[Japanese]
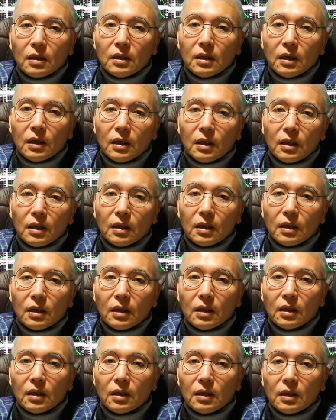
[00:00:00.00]
ね、
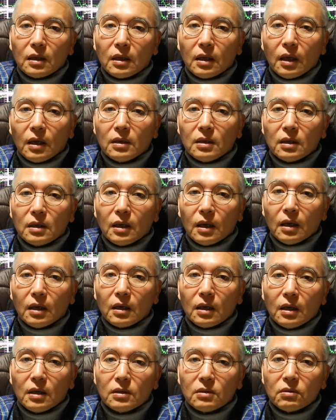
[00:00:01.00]
えー、県
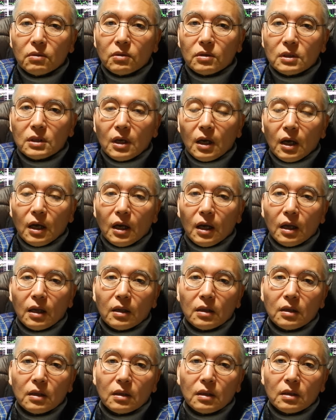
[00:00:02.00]
県県庁ですか、
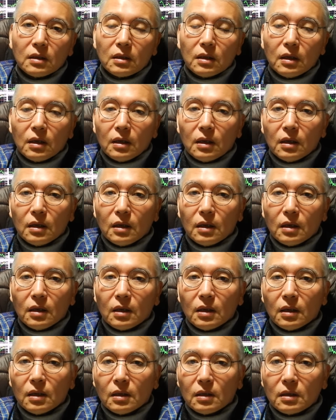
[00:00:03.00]
ね、
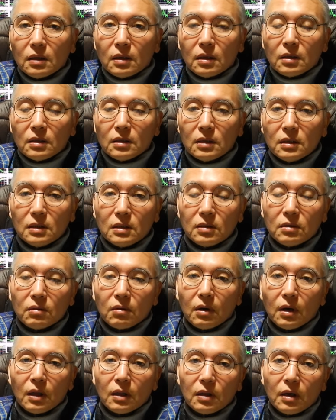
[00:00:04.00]
知事
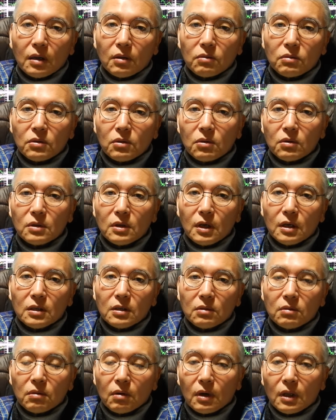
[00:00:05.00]
とか、あと総理大
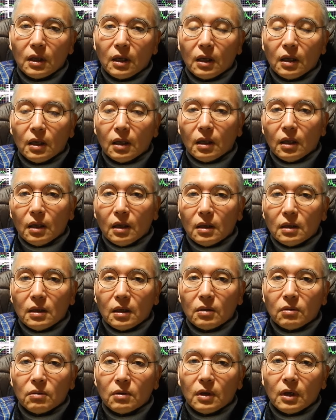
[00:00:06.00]
臣とかね、
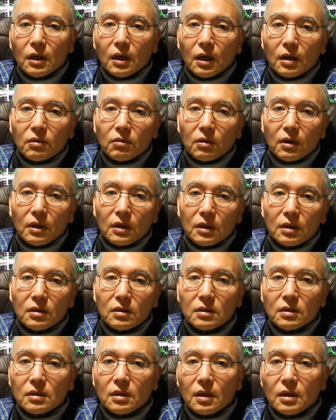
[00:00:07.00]
天皇陛下とか
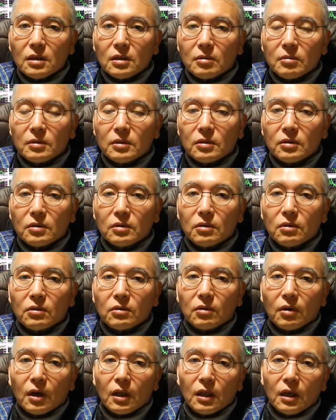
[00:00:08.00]
イギリスエリザベス女
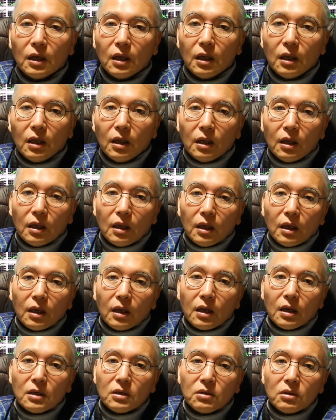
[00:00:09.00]
王とかね
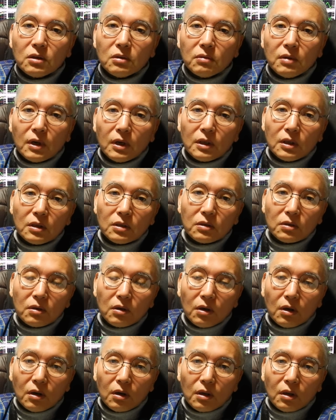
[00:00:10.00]
偉い人いるわけです
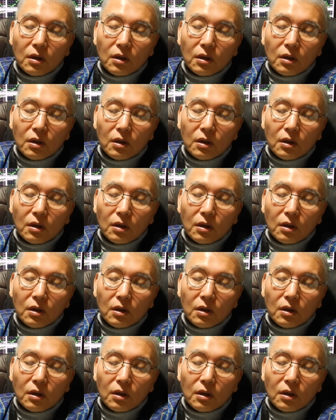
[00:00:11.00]
よ